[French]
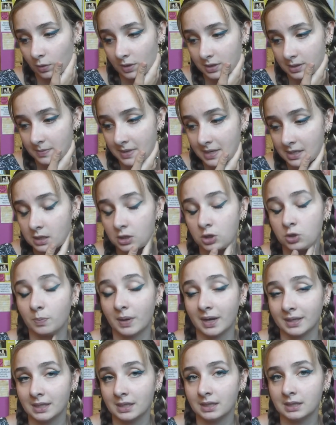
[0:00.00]
trois semaines, je
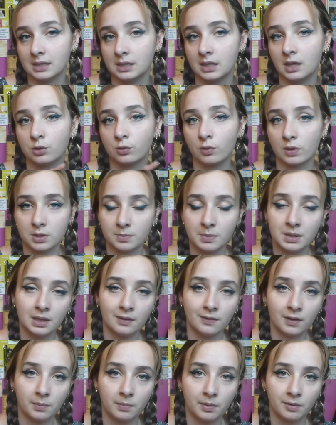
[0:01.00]
partais déjà trois semaines
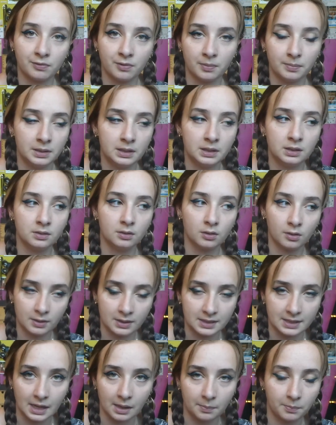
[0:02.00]
avec ma famille dans
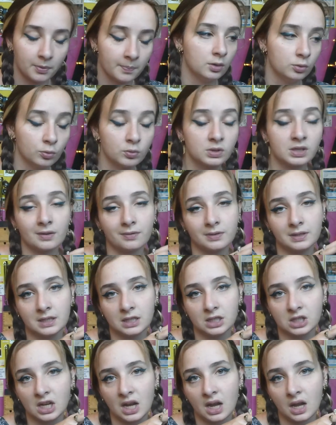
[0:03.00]
les Alpes. Donc j'avais
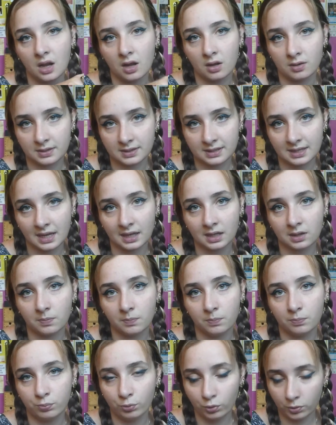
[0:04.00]
déjà un sac
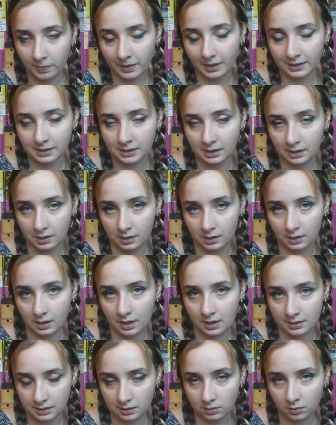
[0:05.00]
pour partir
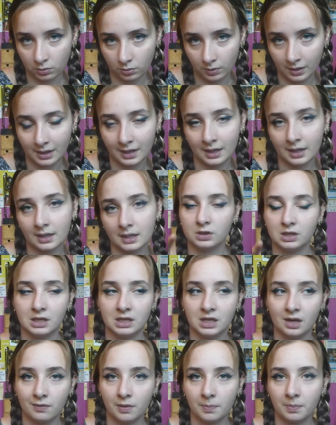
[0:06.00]
à cet endroit-là et
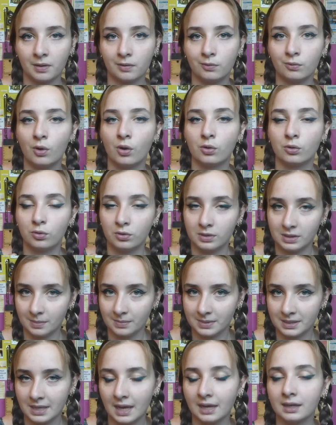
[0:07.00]
j'avais prévu un
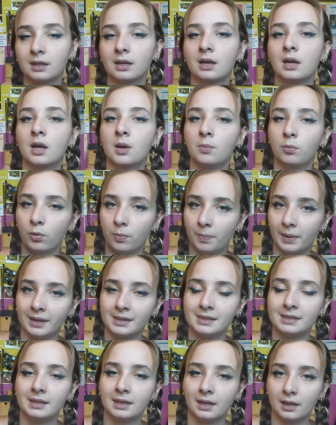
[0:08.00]
deuxième sac pour
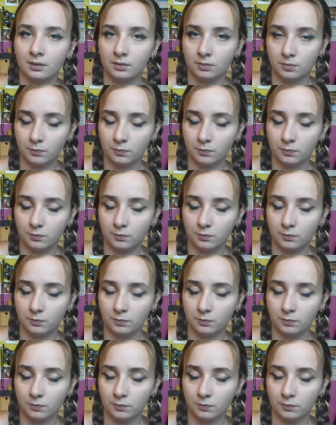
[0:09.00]
partir